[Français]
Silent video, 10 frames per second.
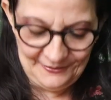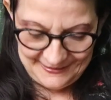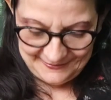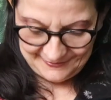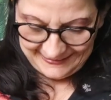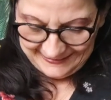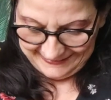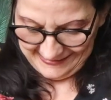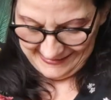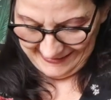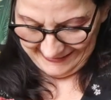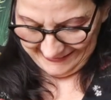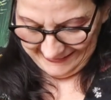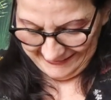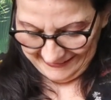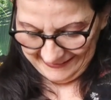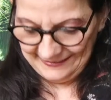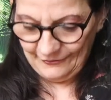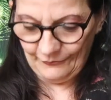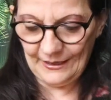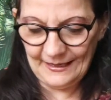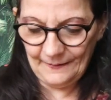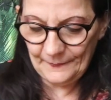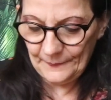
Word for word: On va l'ouvrir. Voilà.